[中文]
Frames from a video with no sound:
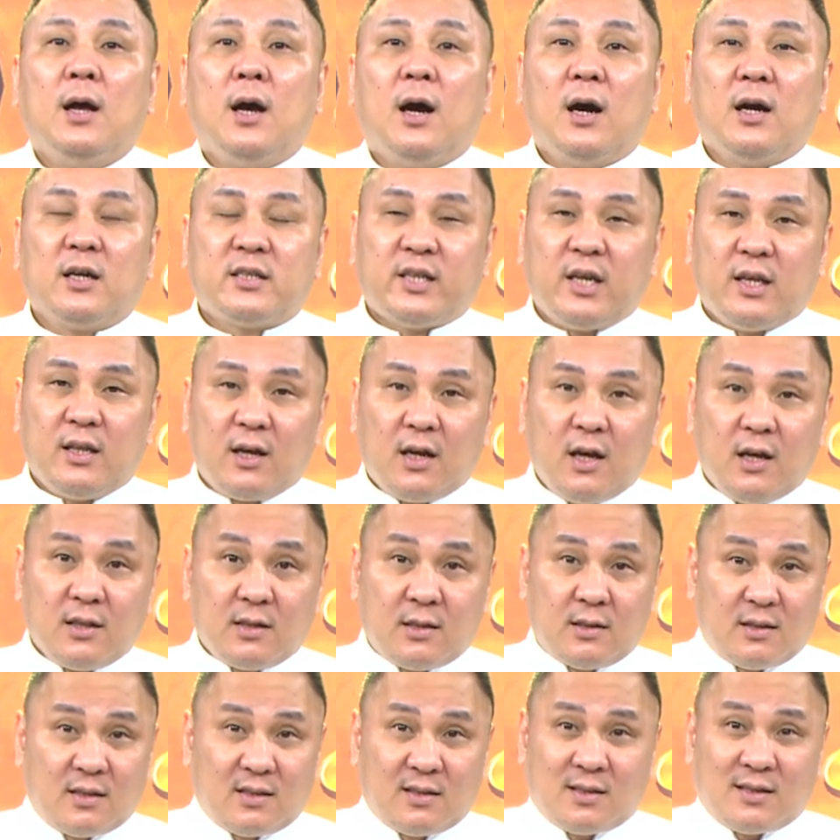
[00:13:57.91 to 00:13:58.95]
而且那个
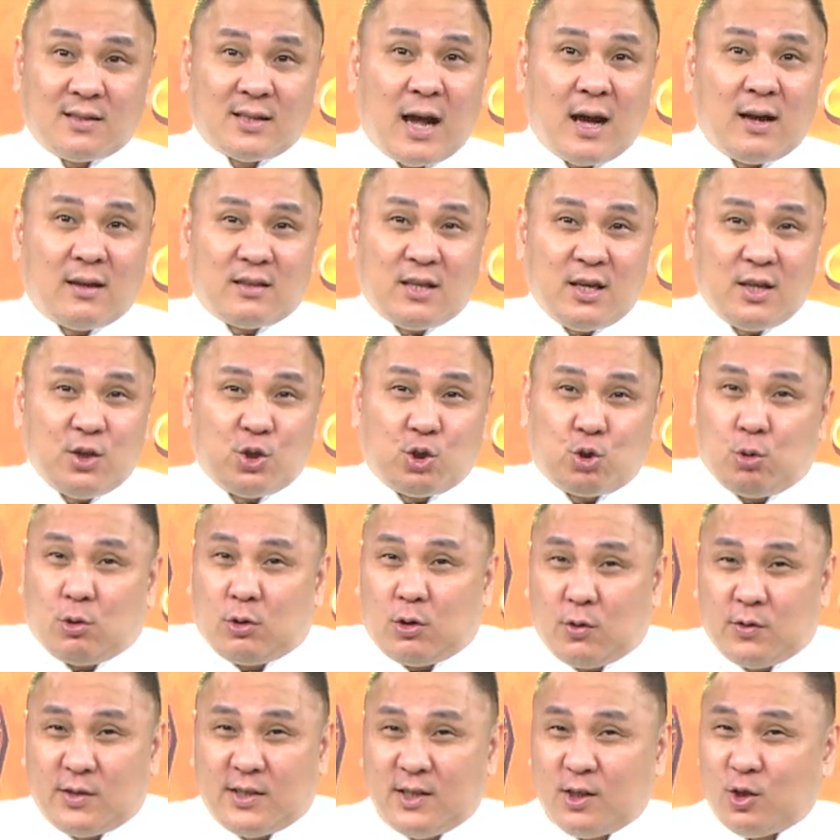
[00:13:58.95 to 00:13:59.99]
涨停锁
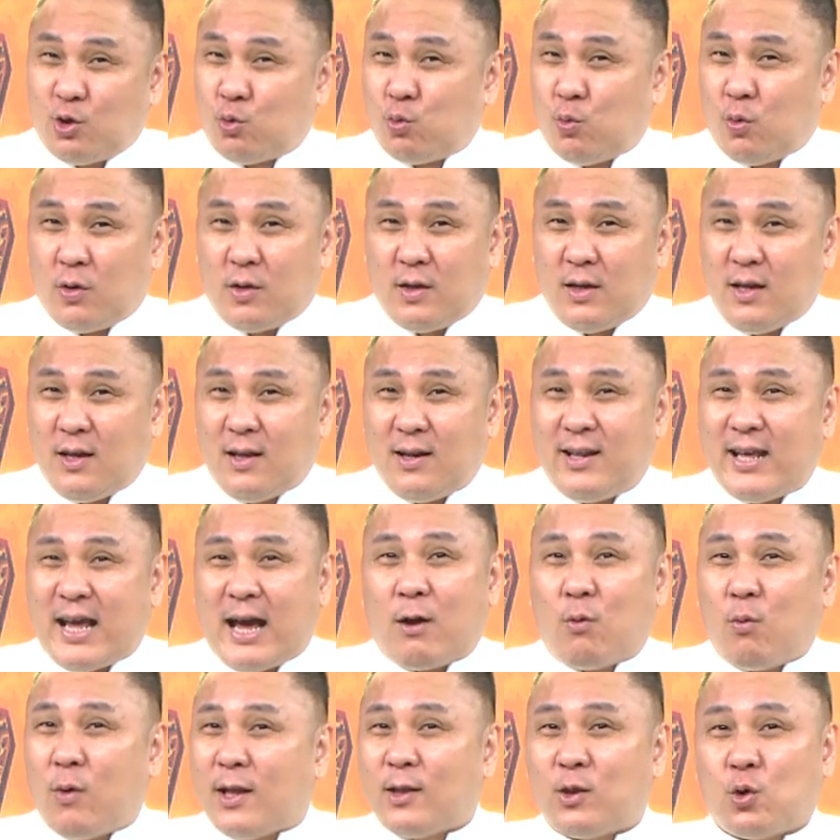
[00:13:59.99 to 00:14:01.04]
都是锁
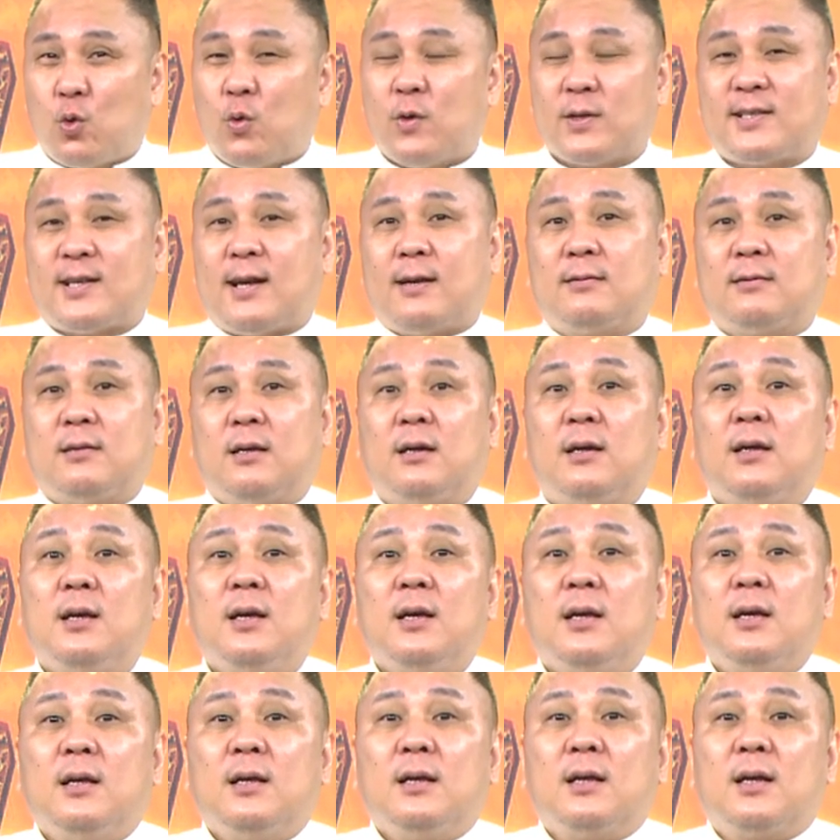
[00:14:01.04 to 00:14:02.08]
两万多张的。
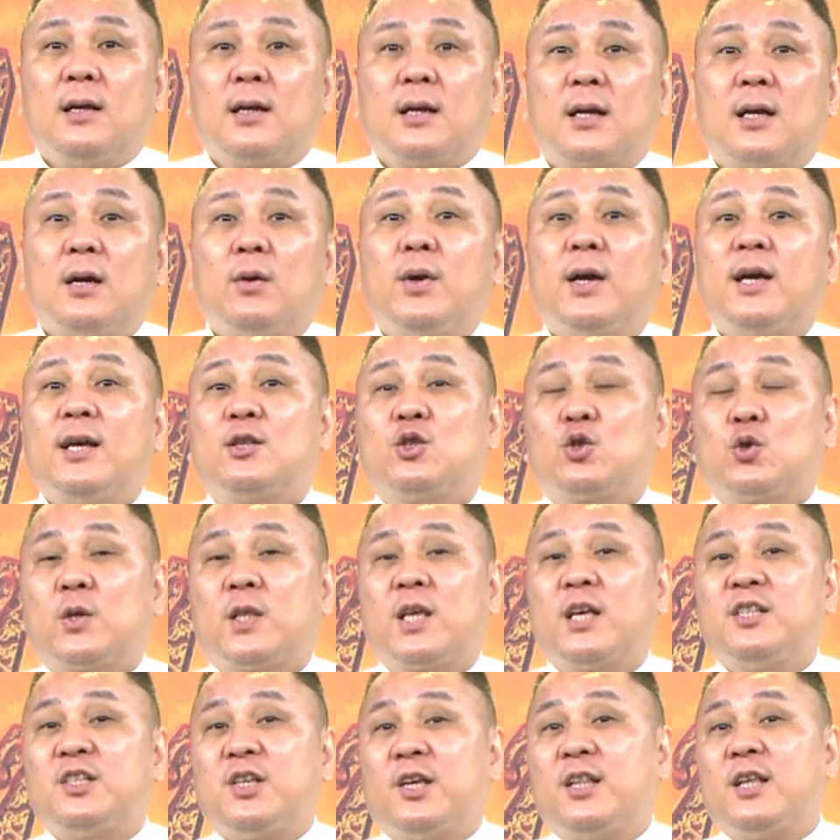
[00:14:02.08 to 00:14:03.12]
各位，昨
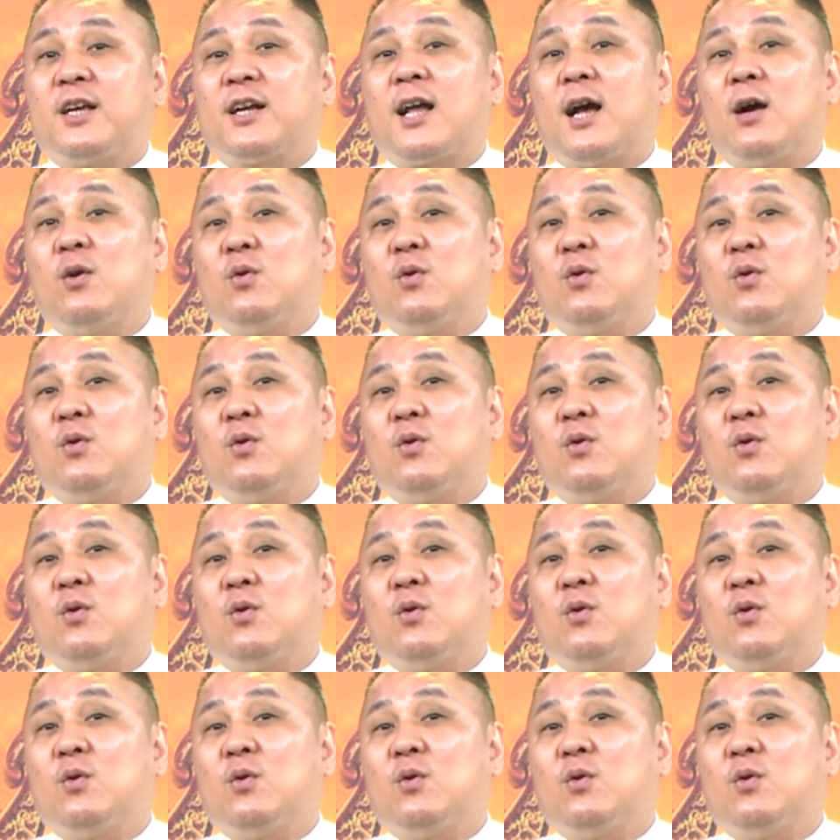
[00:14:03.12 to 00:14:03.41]
天、前天